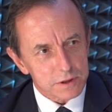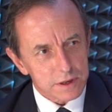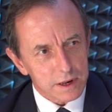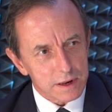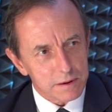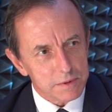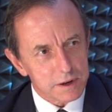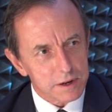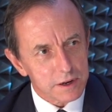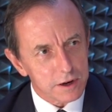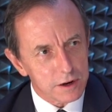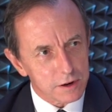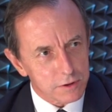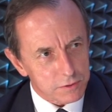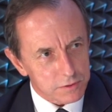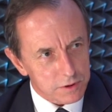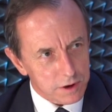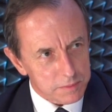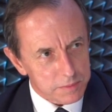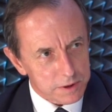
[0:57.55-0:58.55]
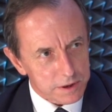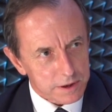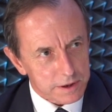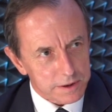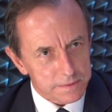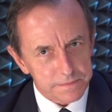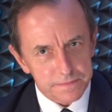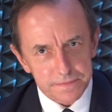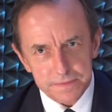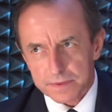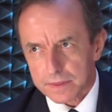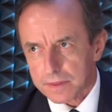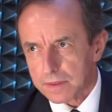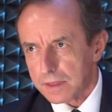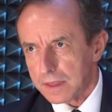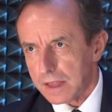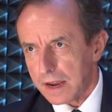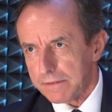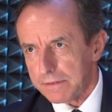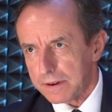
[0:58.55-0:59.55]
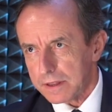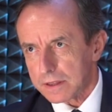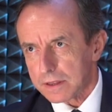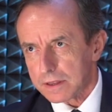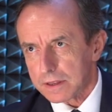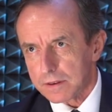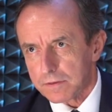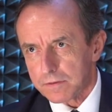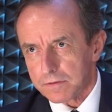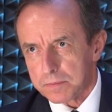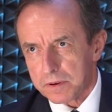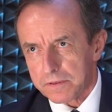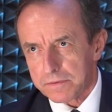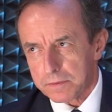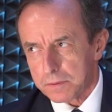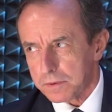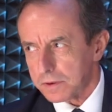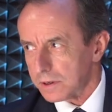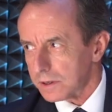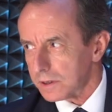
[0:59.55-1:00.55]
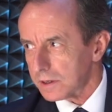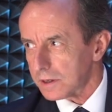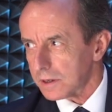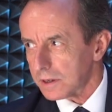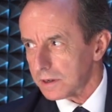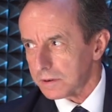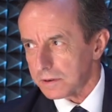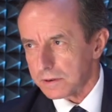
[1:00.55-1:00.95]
co najmniej kilku dobrych. Nawet w pewnym momencie